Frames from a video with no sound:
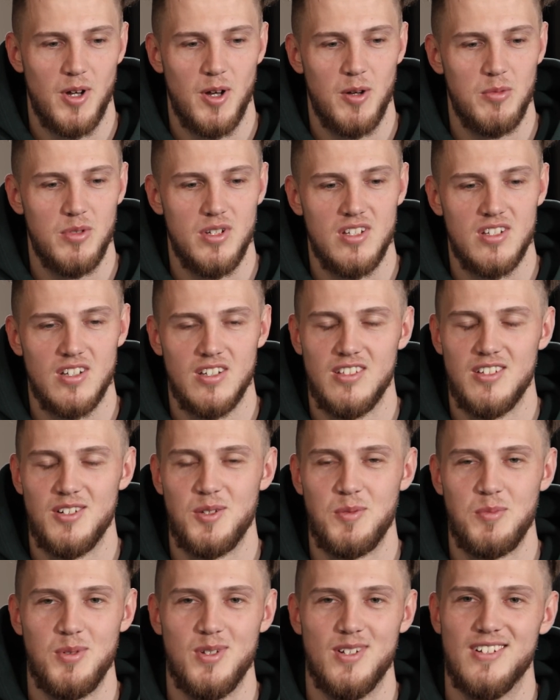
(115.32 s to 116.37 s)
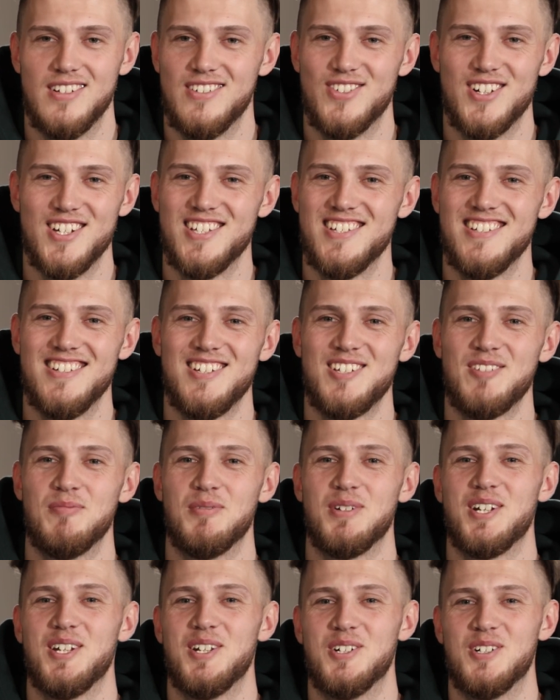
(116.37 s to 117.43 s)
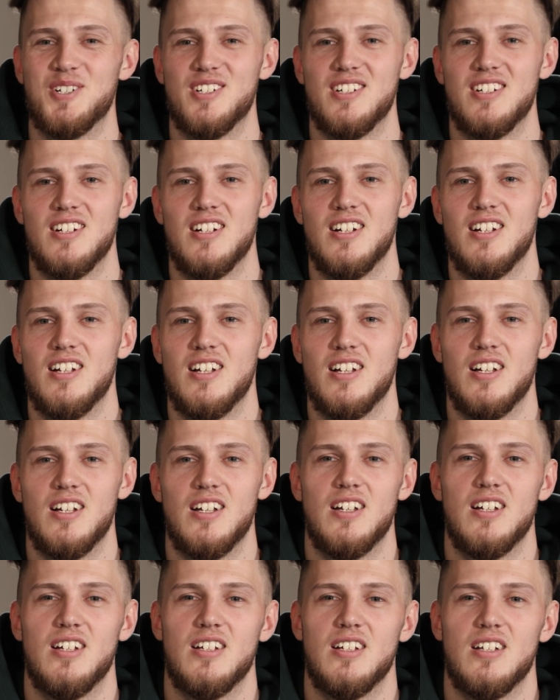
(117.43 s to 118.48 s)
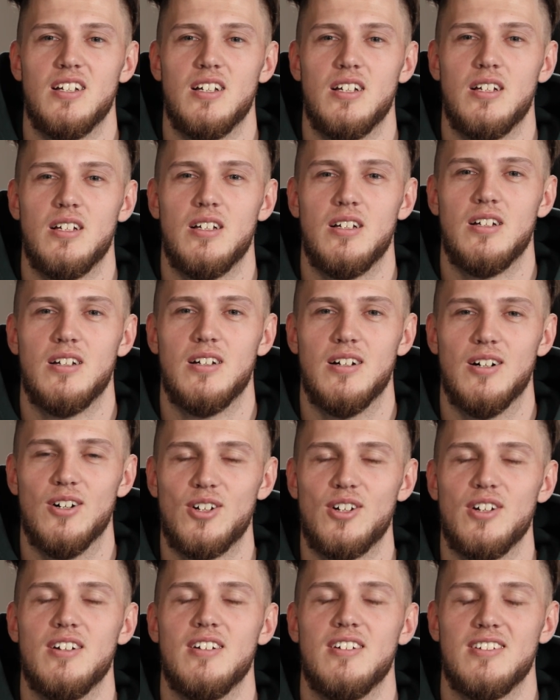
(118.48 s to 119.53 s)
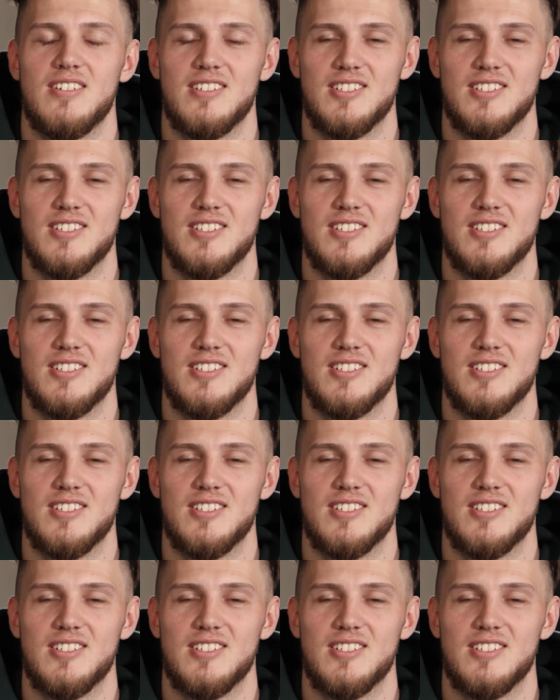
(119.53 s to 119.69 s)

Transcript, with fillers: aber das andere Spiel, ja, weiß ich nicht. Es war ein 1 genau. zu 0 Auswärtssieg in Hannover. Okay.